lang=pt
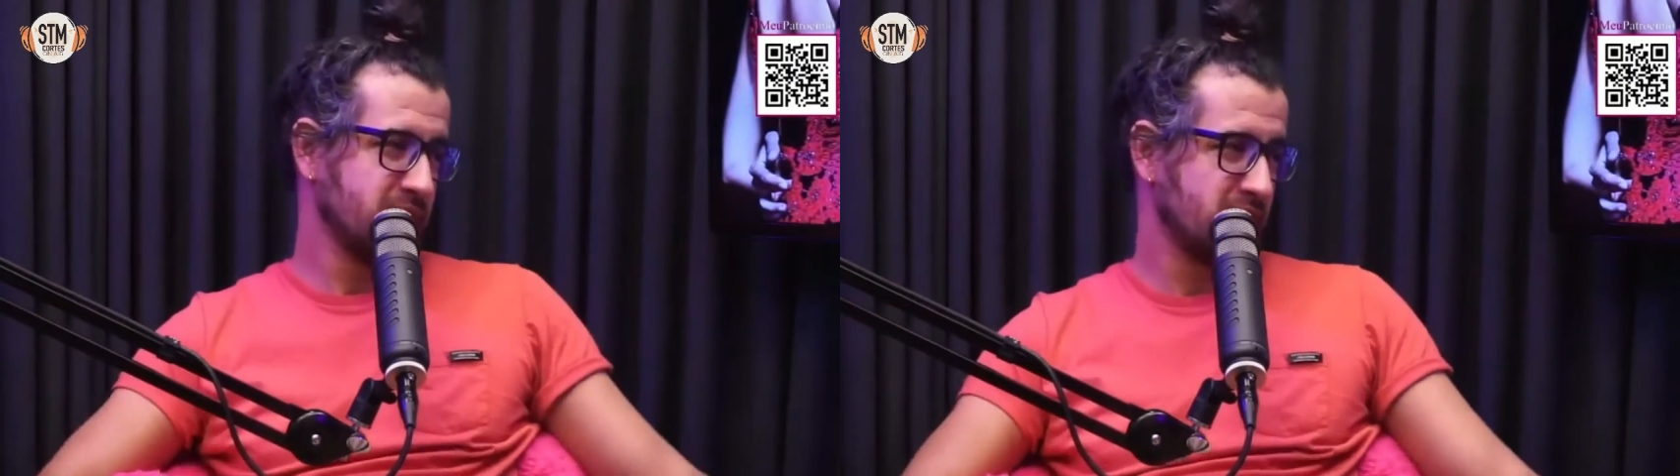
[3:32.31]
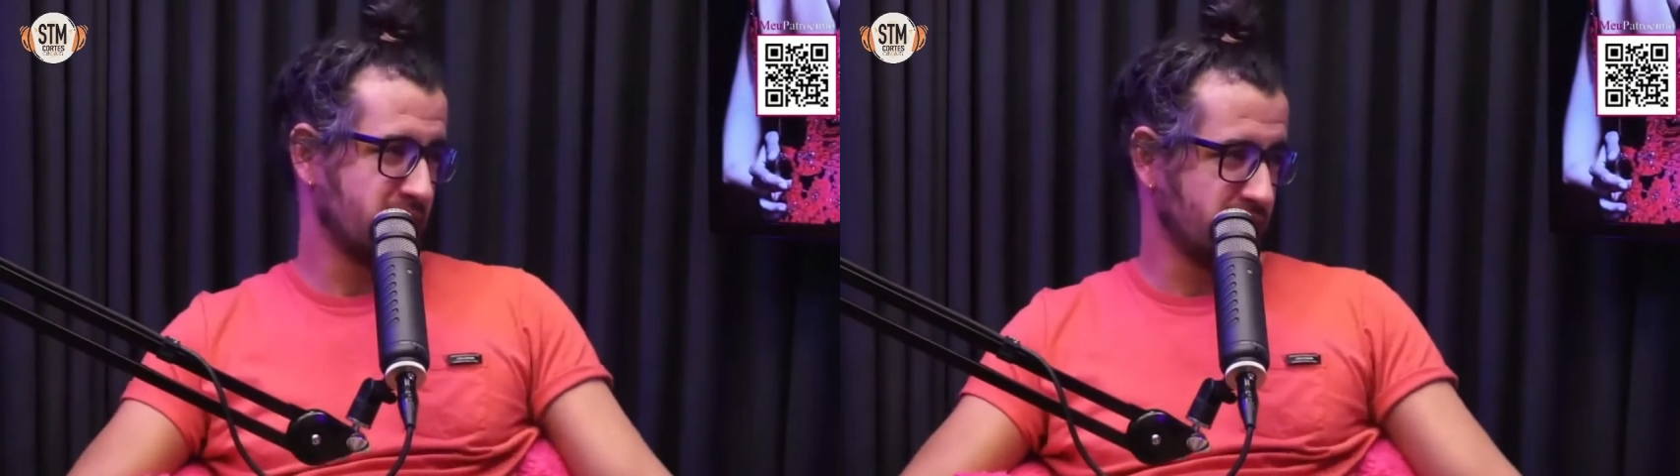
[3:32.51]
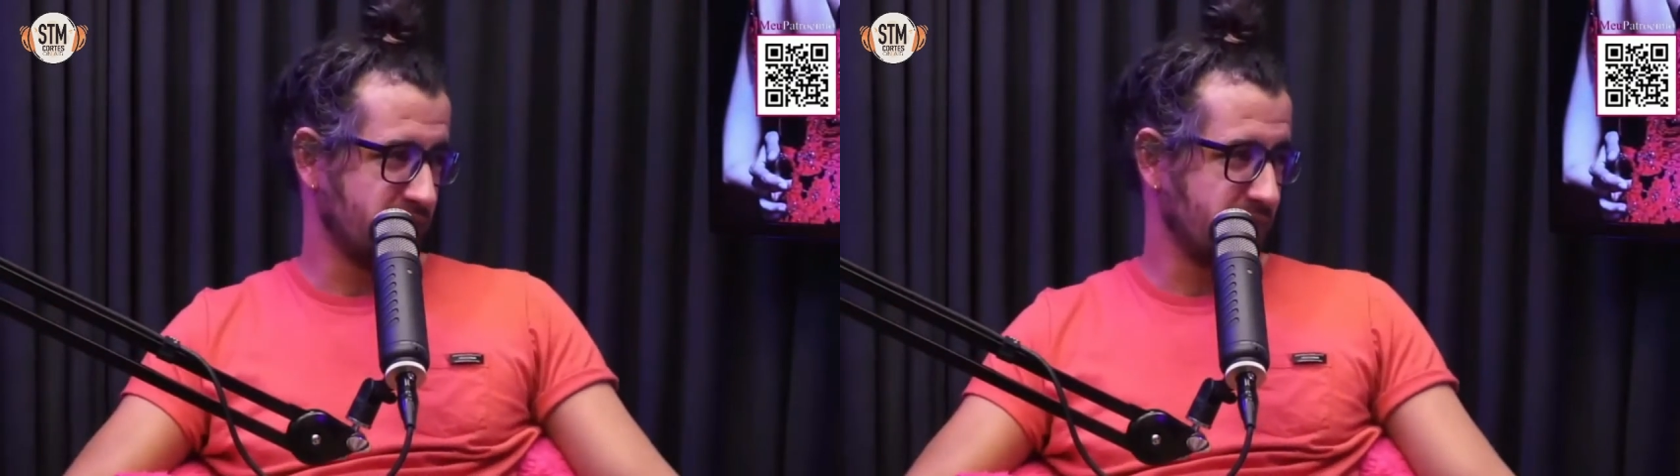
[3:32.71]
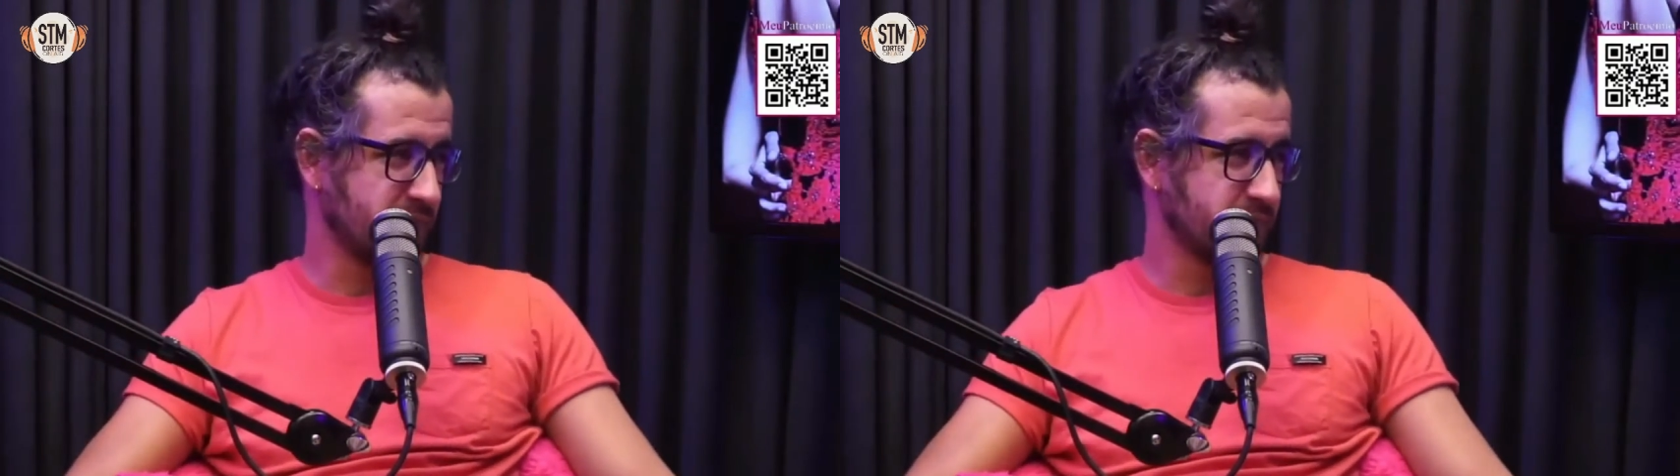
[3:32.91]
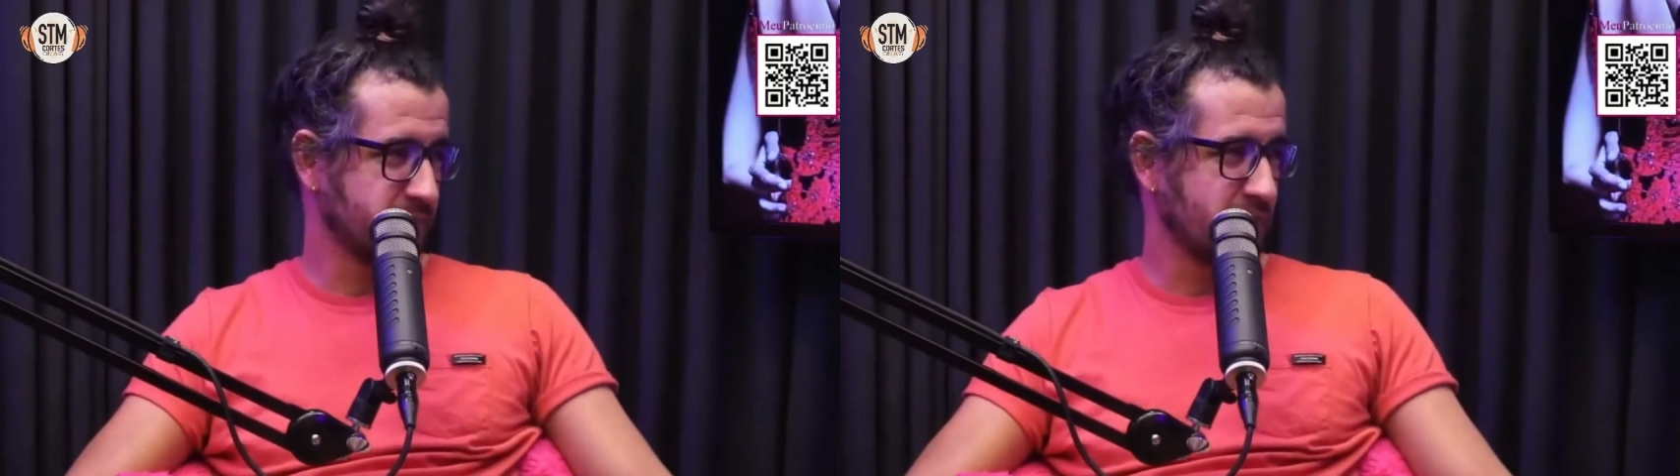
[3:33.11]
estratosfera,
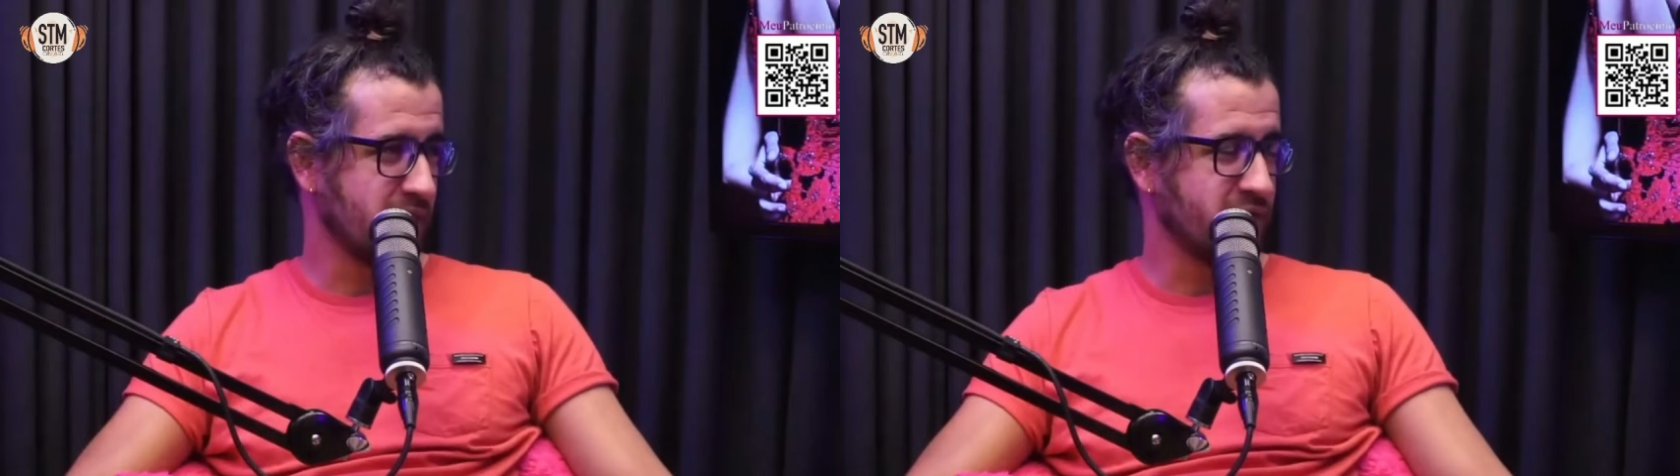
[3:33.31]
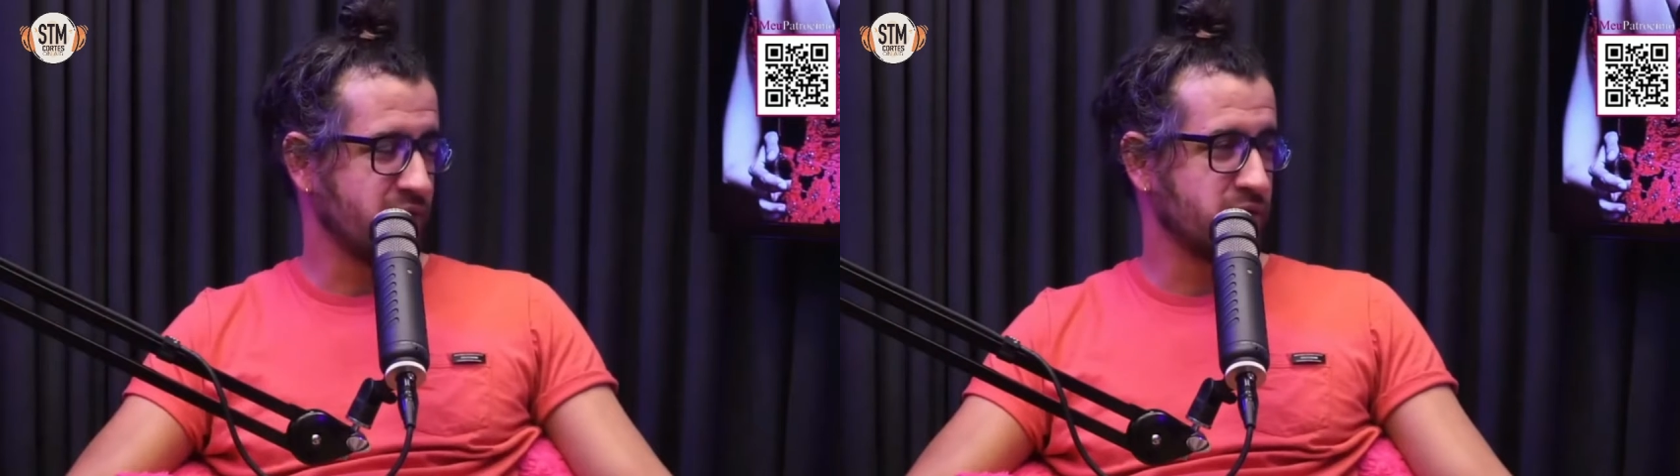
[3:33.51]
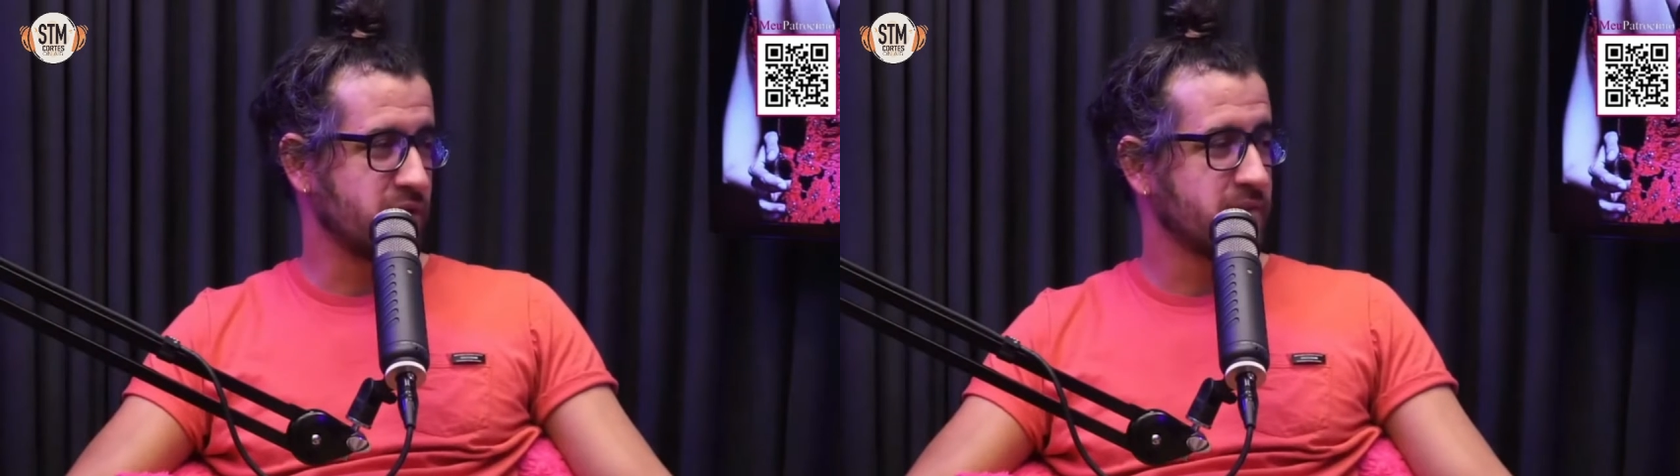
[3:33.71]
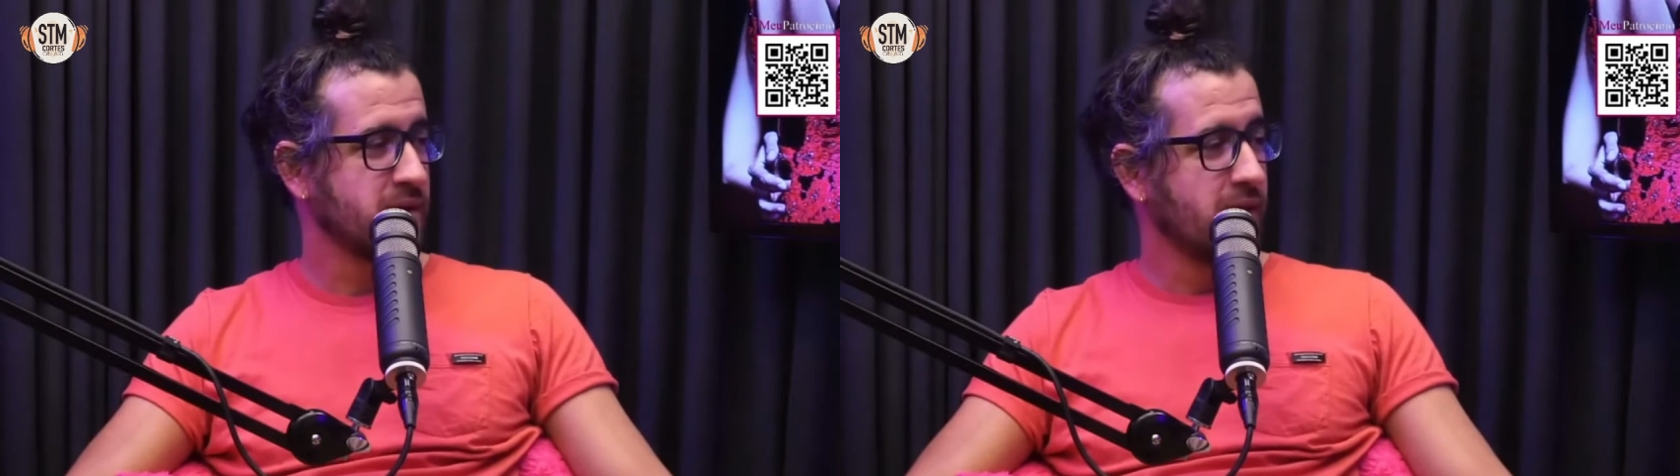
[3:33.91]
a feiura.